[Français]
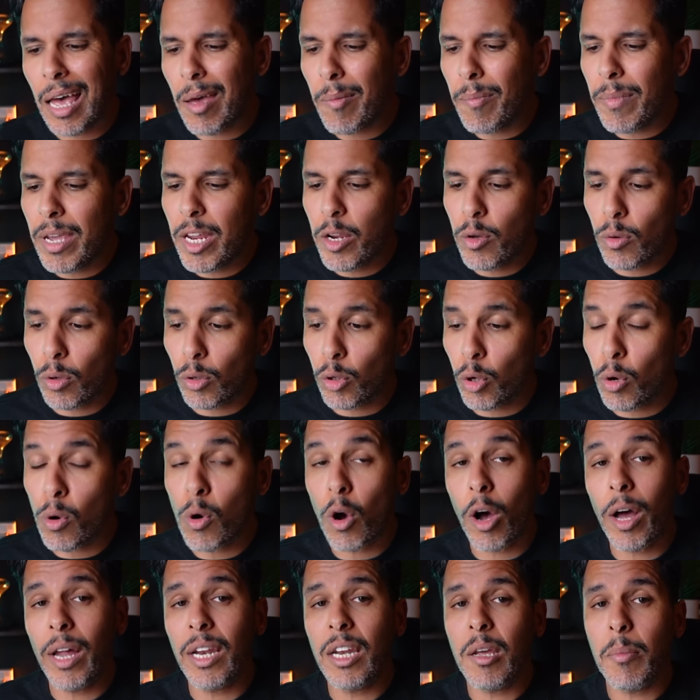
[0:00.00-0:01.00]
1 million
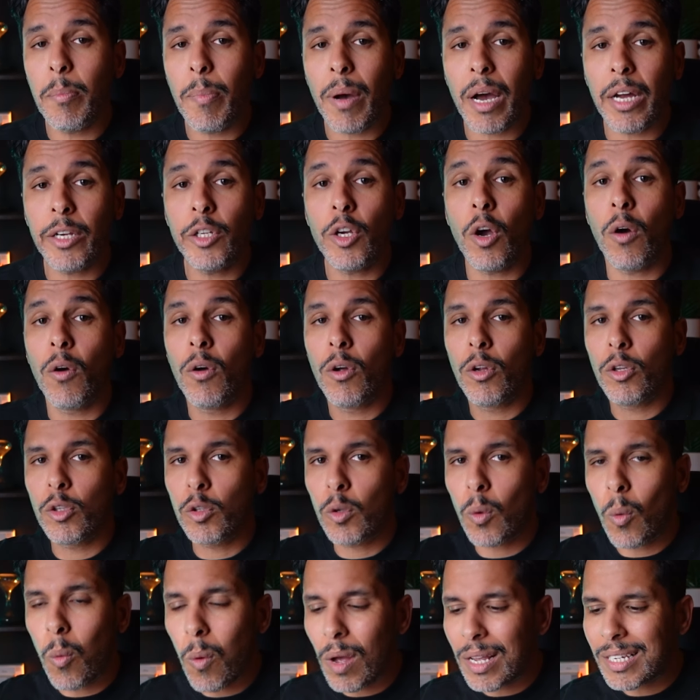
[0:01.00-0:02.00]
d'euros en épargnant
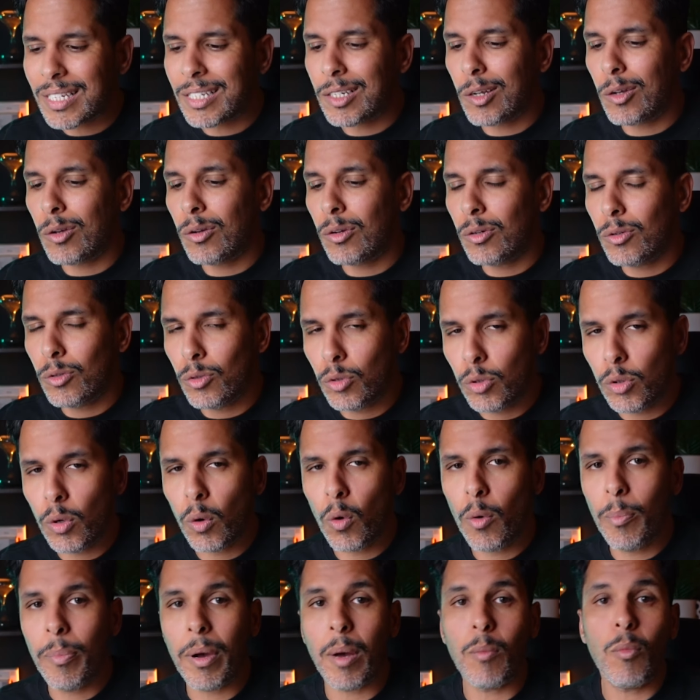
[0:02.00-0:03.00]
300
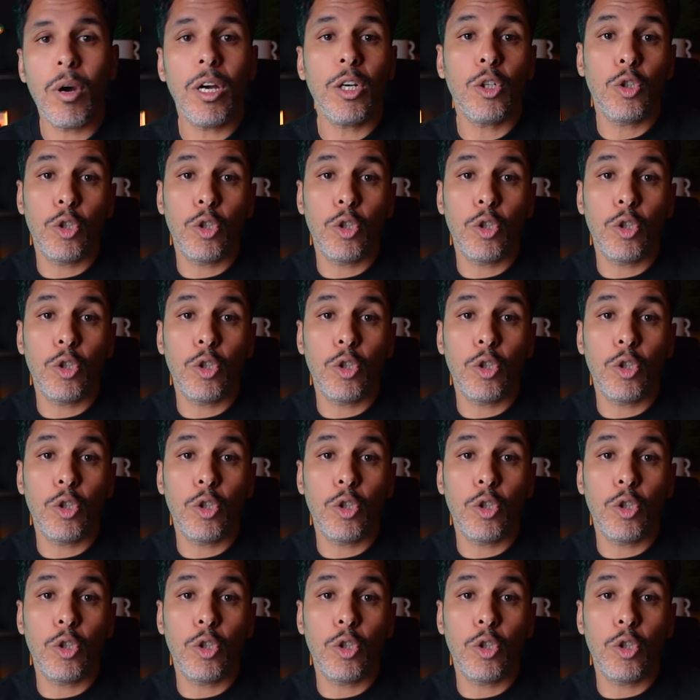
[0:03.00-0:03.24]
euros par mois,